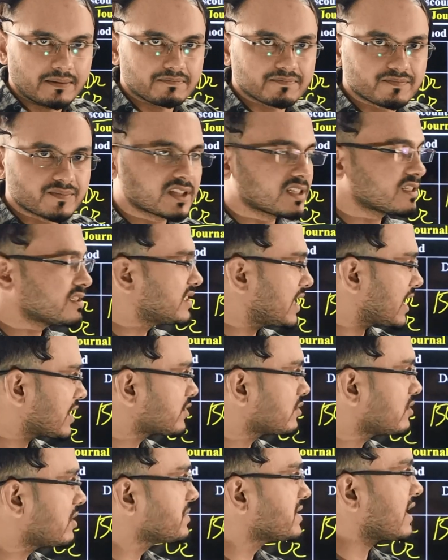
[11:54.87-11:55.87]
দিলাম
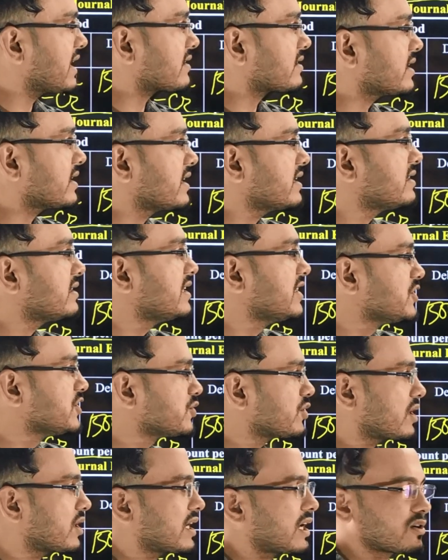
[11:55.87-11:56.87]
যার জন্য আমি তার থেকে
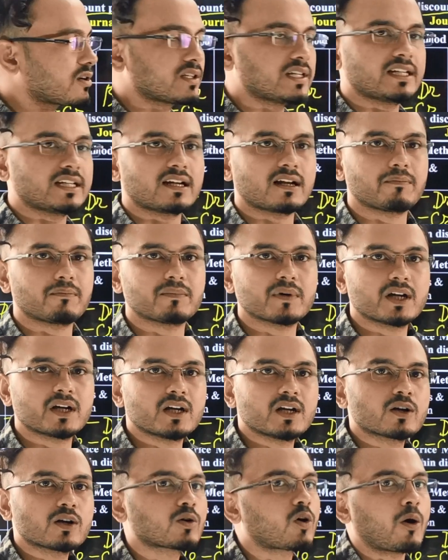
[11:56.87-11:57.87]
তিনশো টাকা আরও কিনিলাম
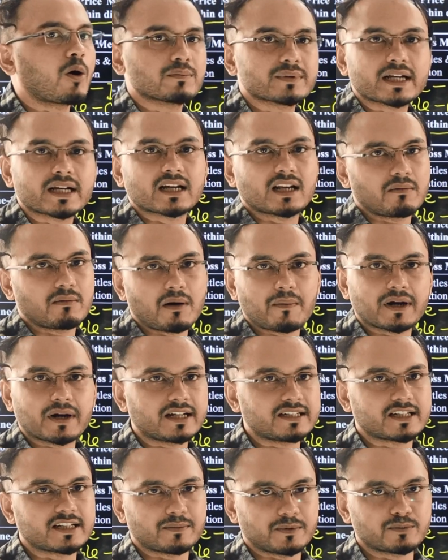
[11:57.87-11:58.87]
কম দেখালাম
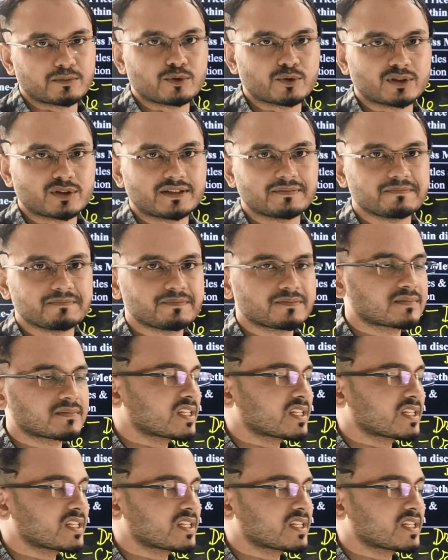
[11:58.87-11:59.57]
আমার হিসাবের মধ্যে